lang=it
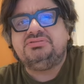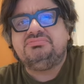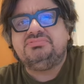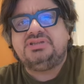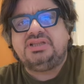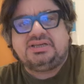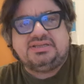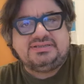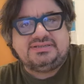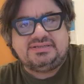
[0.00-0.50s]

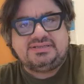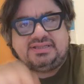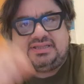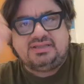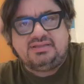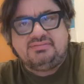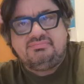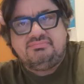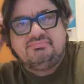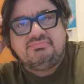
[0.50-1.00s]

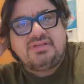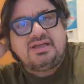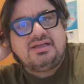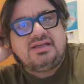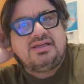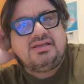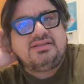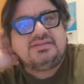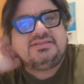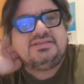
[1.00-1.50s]
triste,
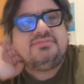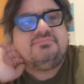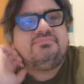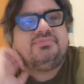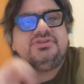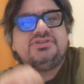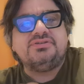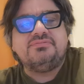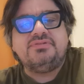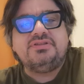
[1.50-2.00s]
ma
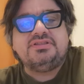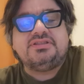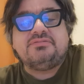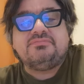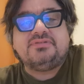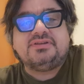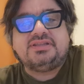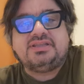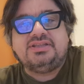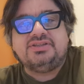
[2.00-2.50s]
semplicemente
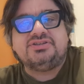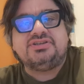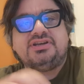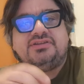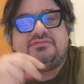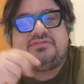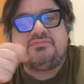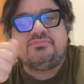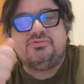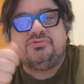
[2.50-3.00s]
perché
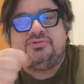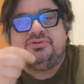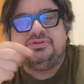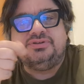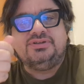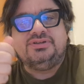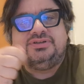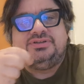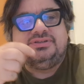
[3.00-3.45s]
c'eravamo